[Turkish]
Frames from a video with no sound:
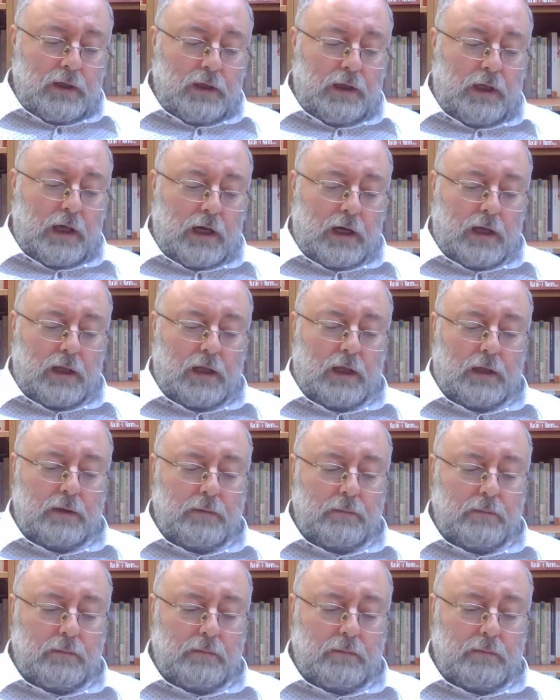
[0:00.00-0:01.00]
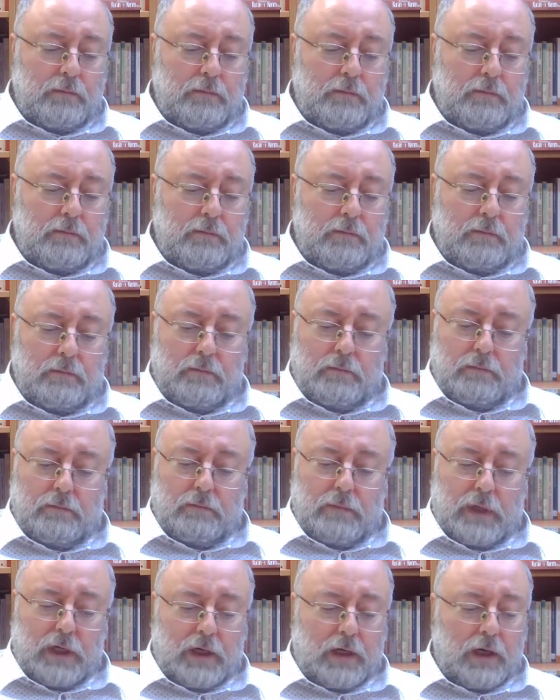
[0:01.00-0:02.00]
Yer alan
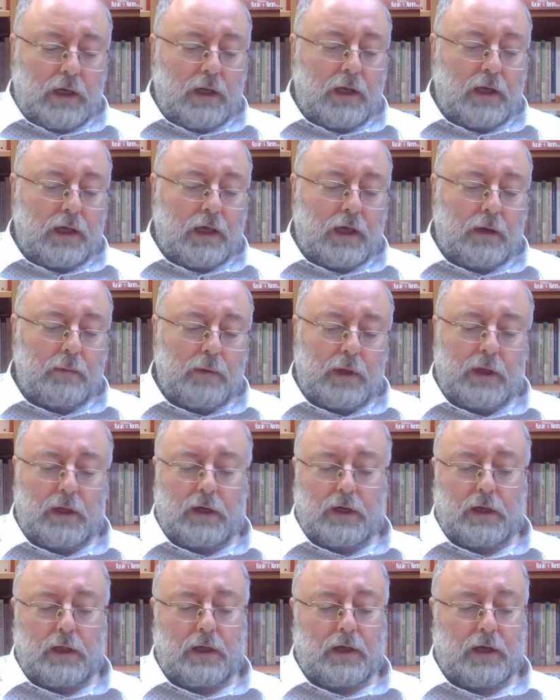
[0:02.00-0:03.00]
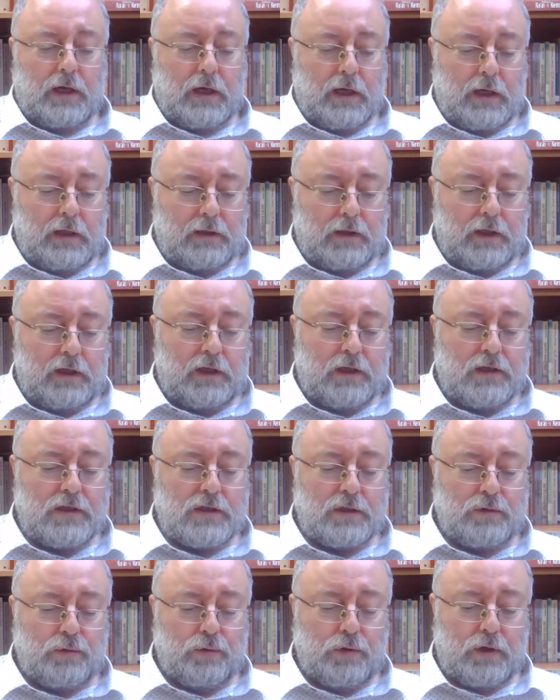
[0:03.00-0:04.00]
makale Kemal Arı'ya ait
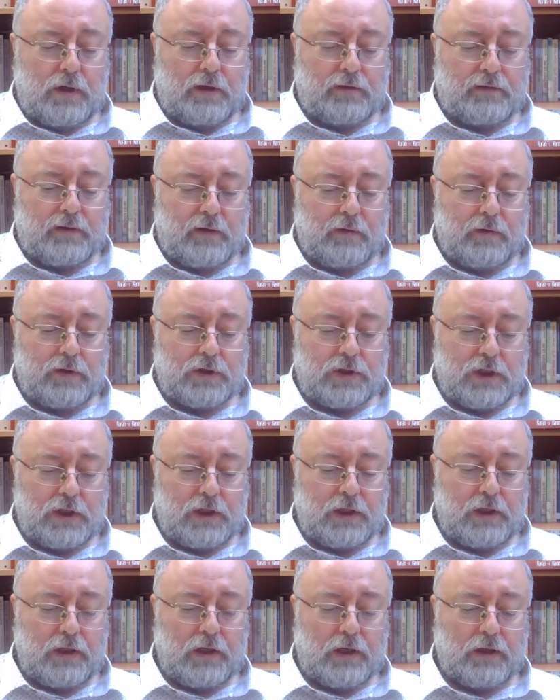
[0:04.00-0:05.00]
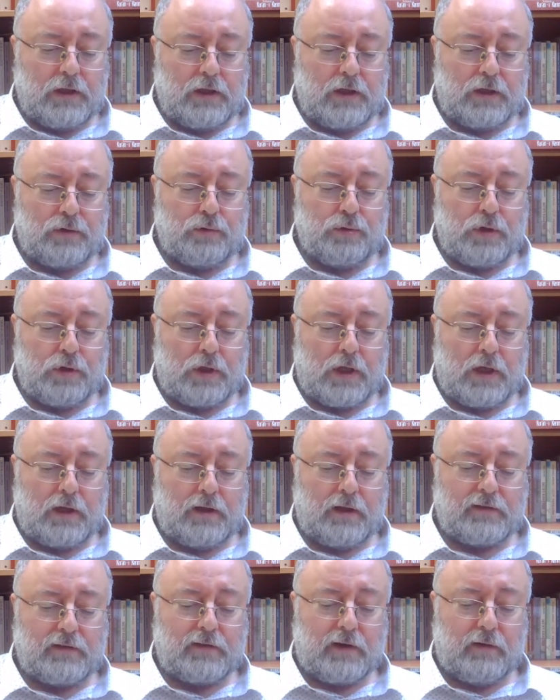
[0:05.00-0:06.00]
İkinci Dünya Savaşı yıllarında
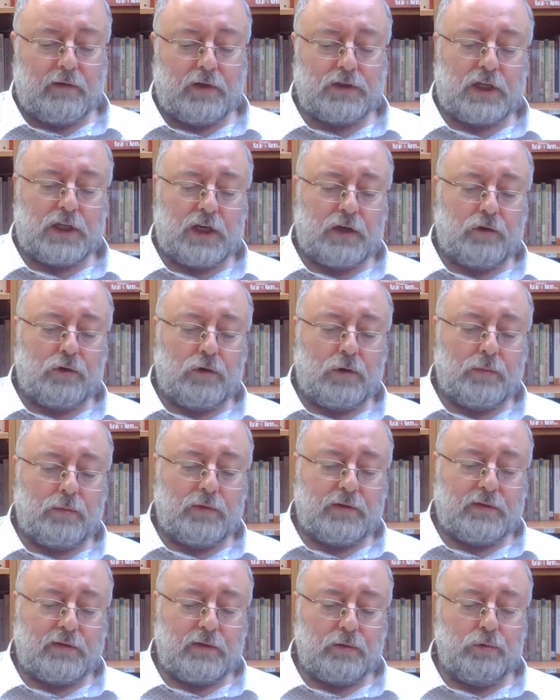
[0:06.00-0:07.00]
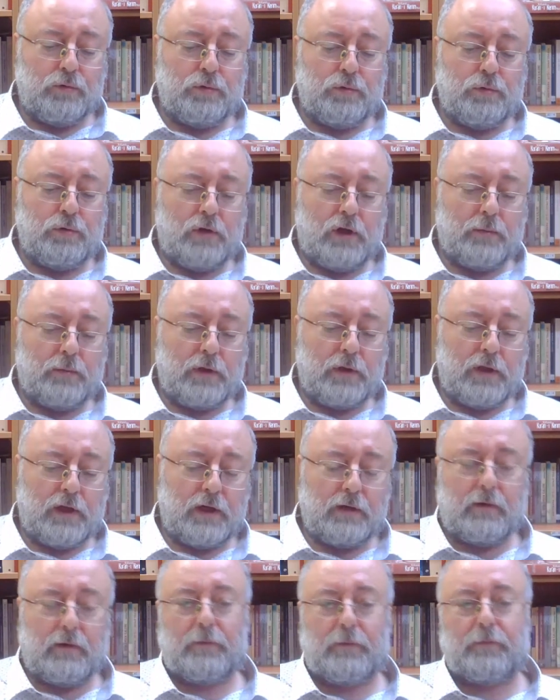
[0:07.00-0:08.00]
Türkiye'de savaş ekonomisi
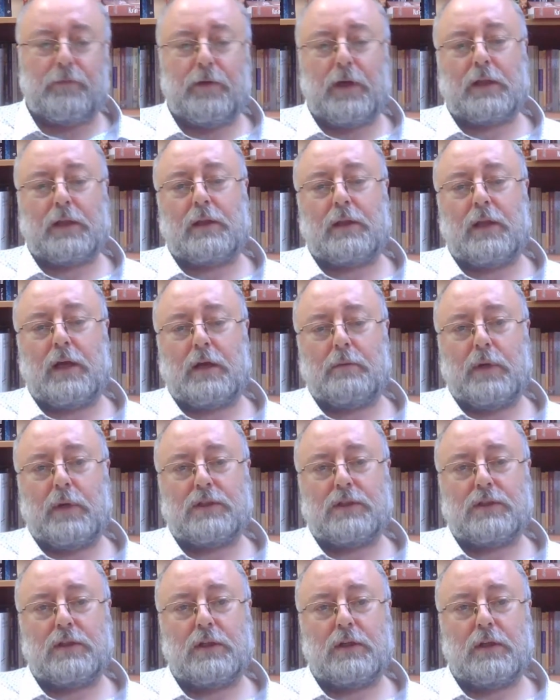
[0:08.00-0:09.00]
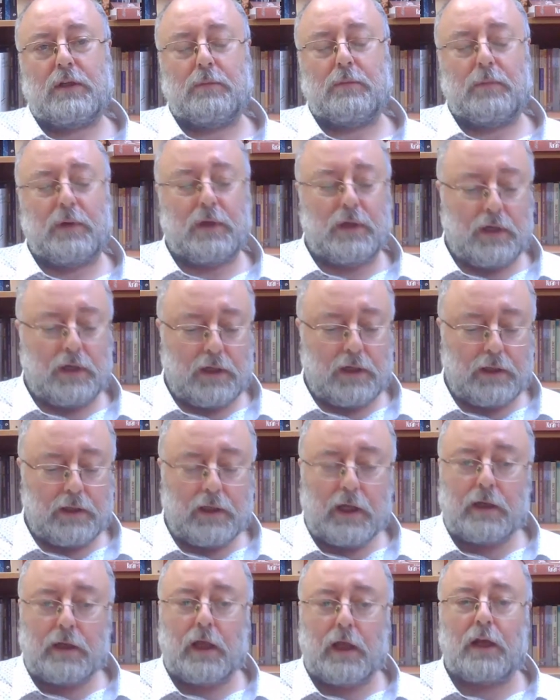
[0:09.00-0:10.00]
uygulamaları ve fiyatlar başlıklı
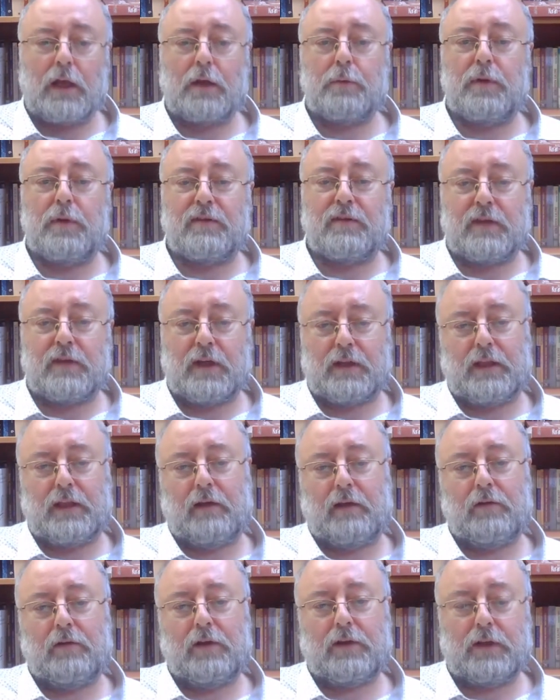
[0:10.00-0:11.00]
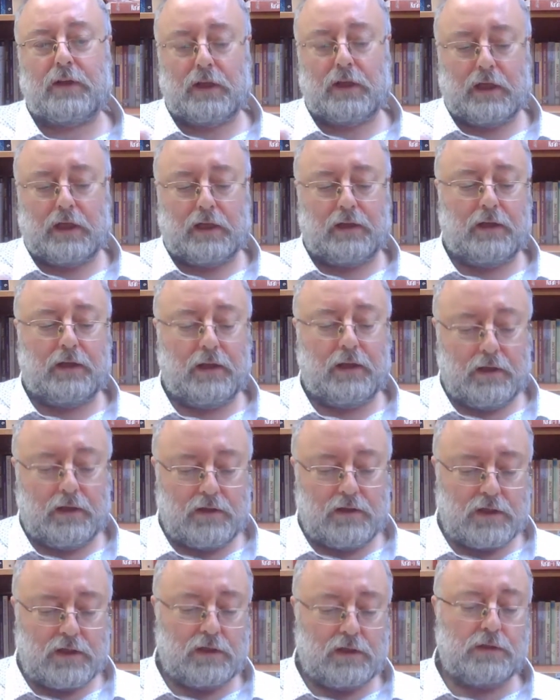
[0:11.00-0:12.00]
makaleden yani bizzat devletin kendi
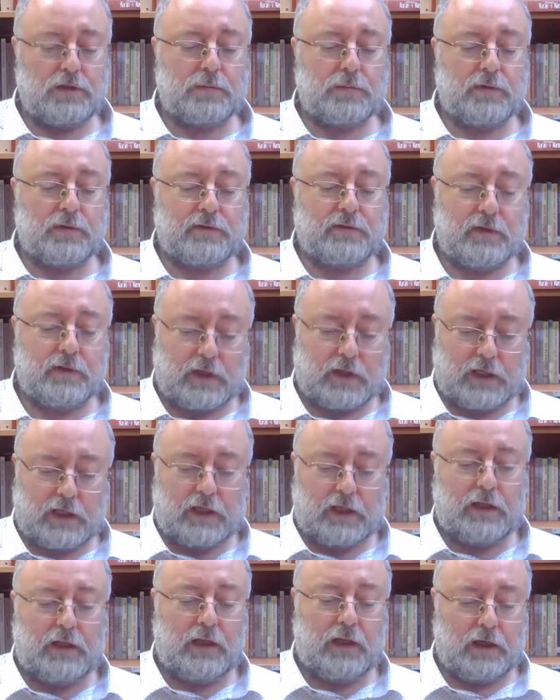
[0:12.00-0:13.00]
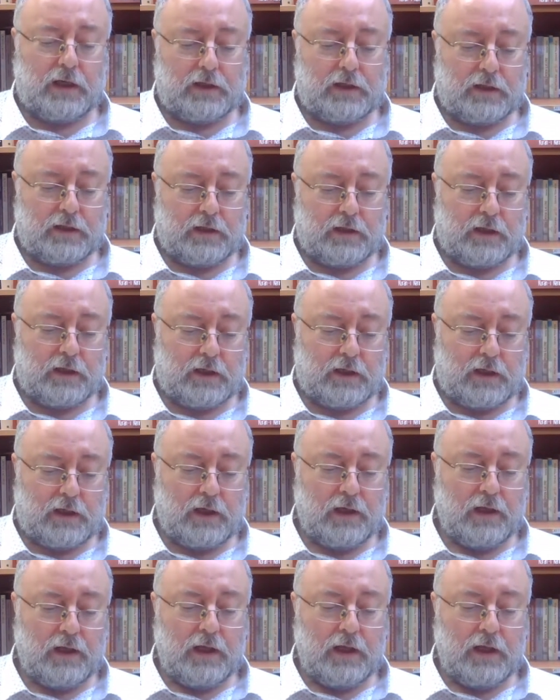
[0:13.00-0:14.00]
çalışmasında, kendi
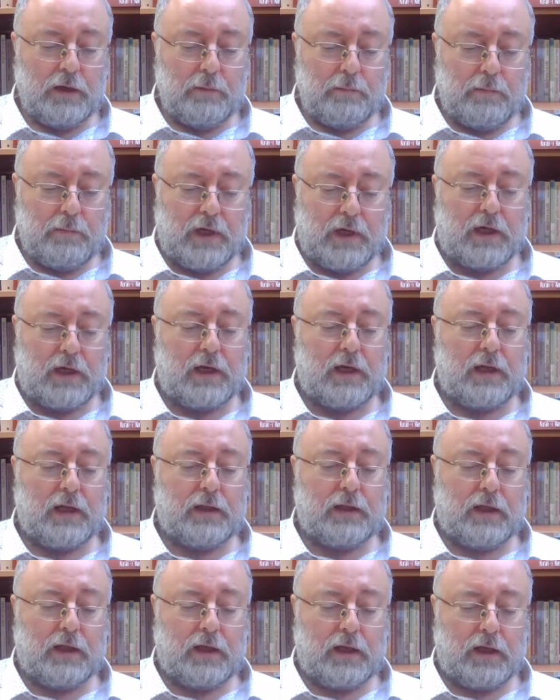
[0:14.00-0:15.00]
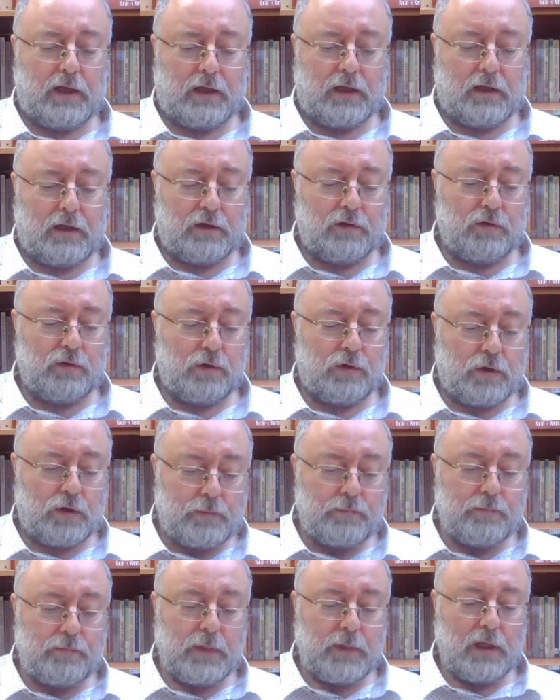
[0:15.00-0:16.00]
yayınındaki makaleden
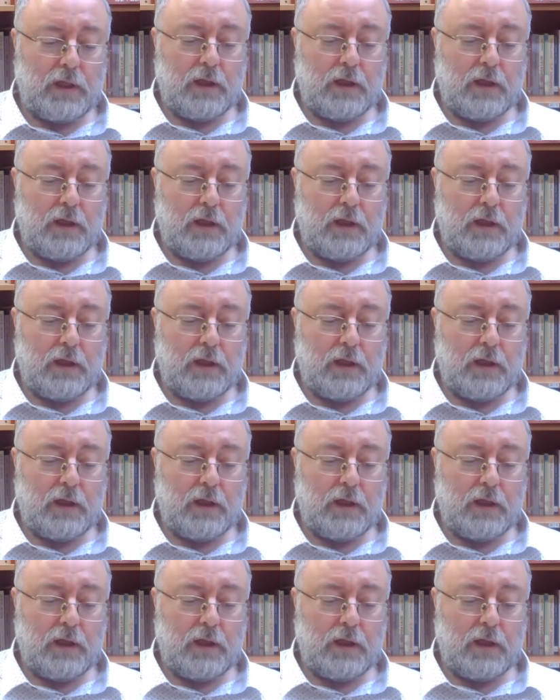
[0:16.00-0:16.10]
naklediyorum.